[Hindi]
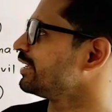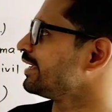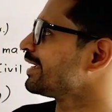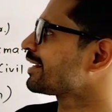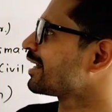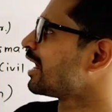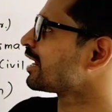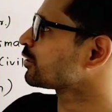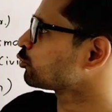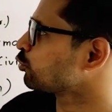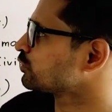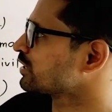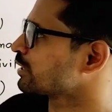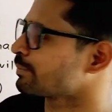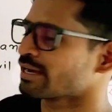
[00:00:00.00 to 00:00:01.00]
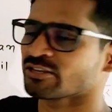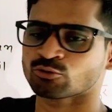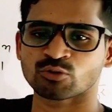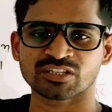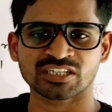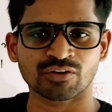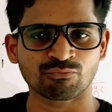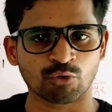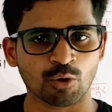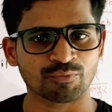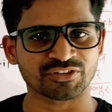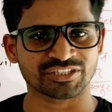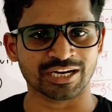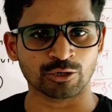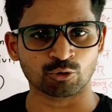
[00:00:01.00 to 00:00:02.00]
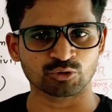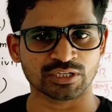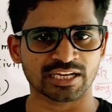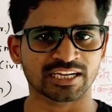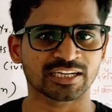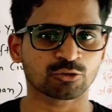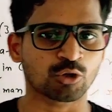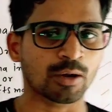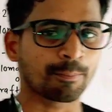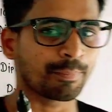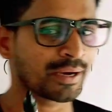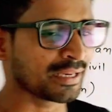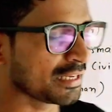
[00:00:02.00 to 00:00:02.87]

यानी एक आठ दो को इसका फॉर्म स्टार्ट हो जाएगा तो आप